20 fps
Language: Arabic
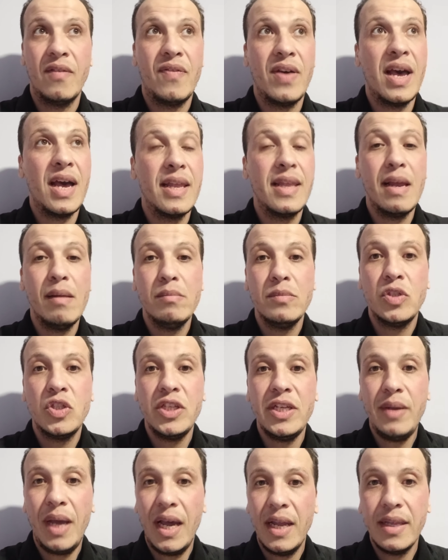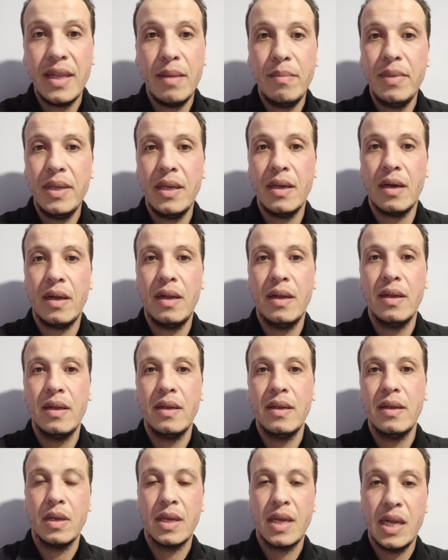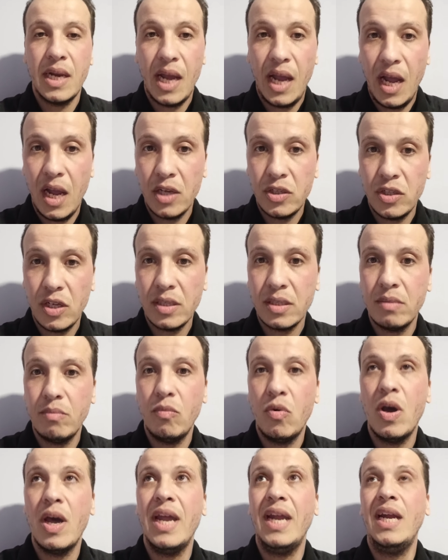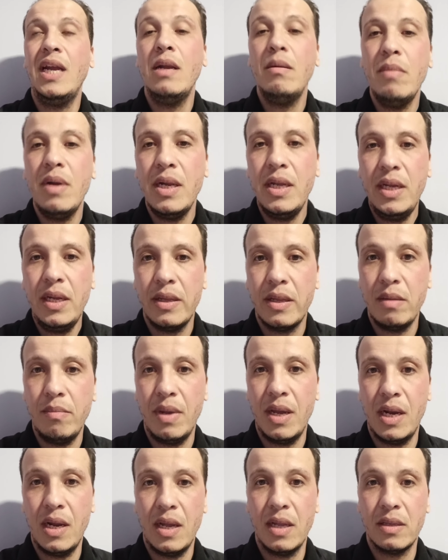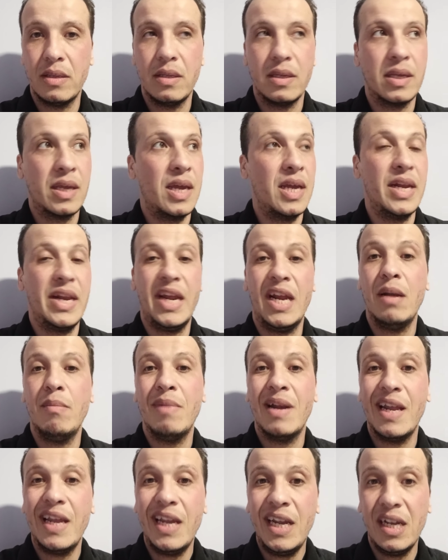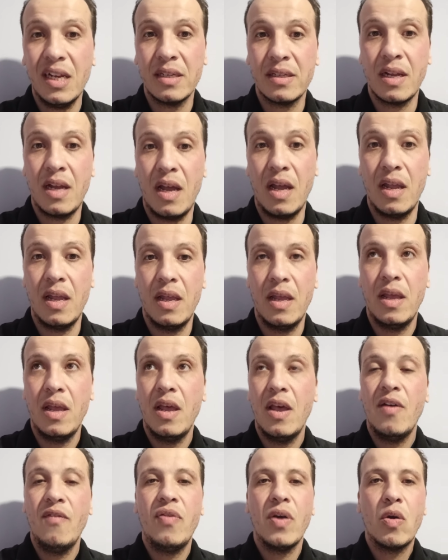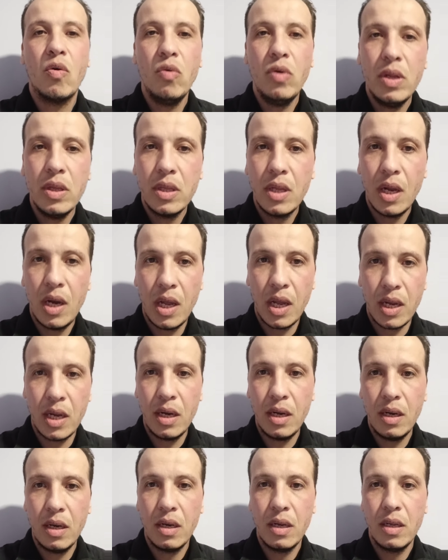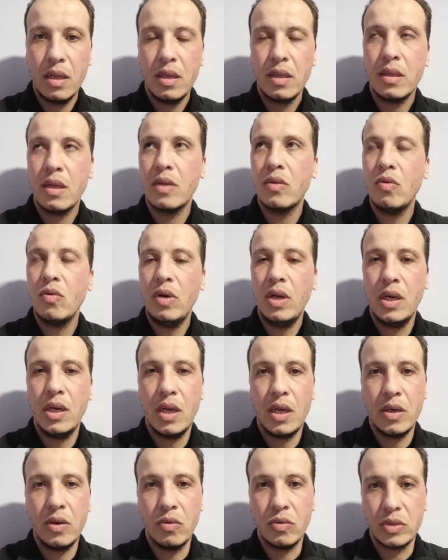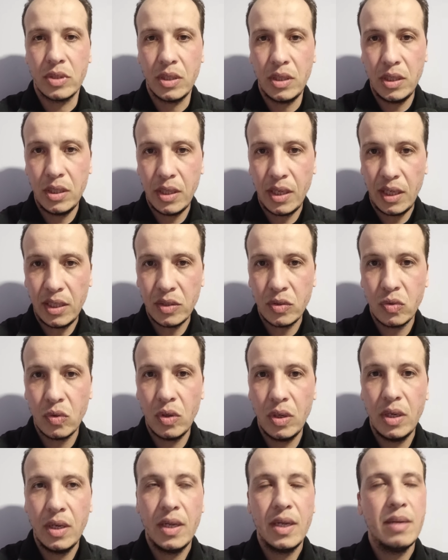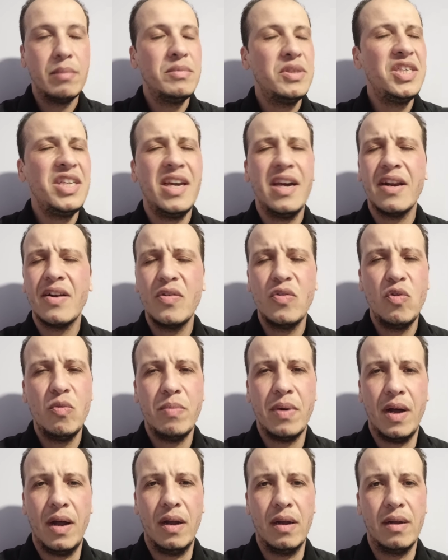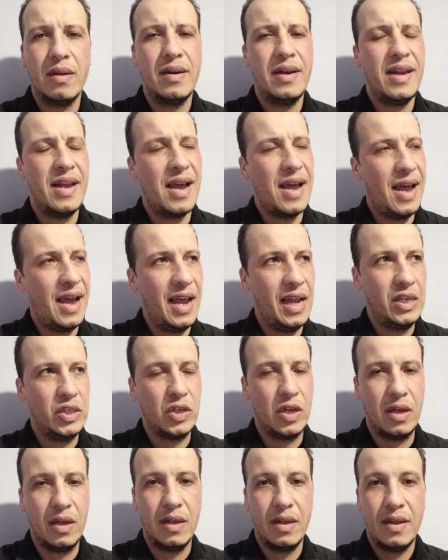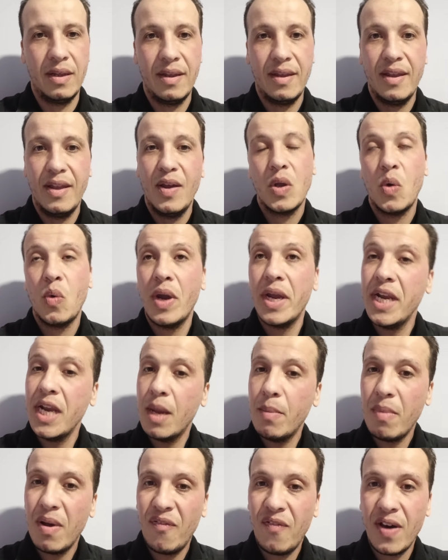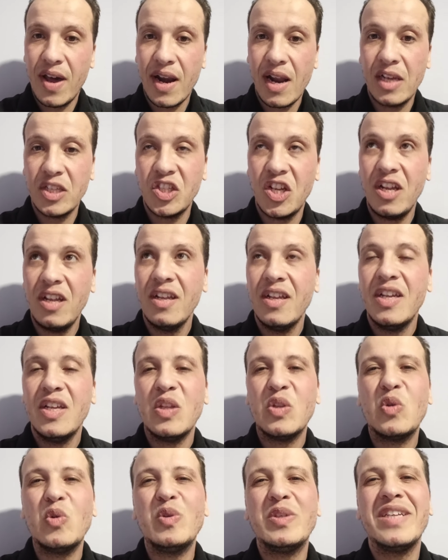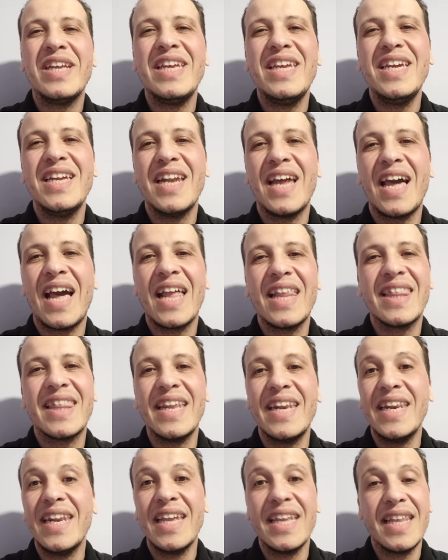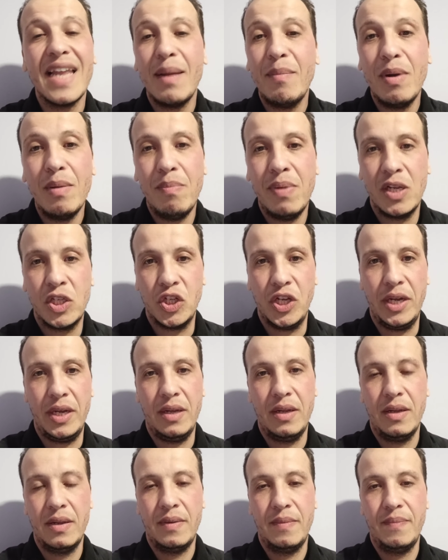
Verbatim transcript: فهذا مشي عدميه كاين حاجه سموها علم الاحتمالات كاين علم الاحصاء فكل الدلائل تدل على أن السيدة أسول ماشي أرنوبة لا حاجة وإنما فراشة تزين خد النظام البشع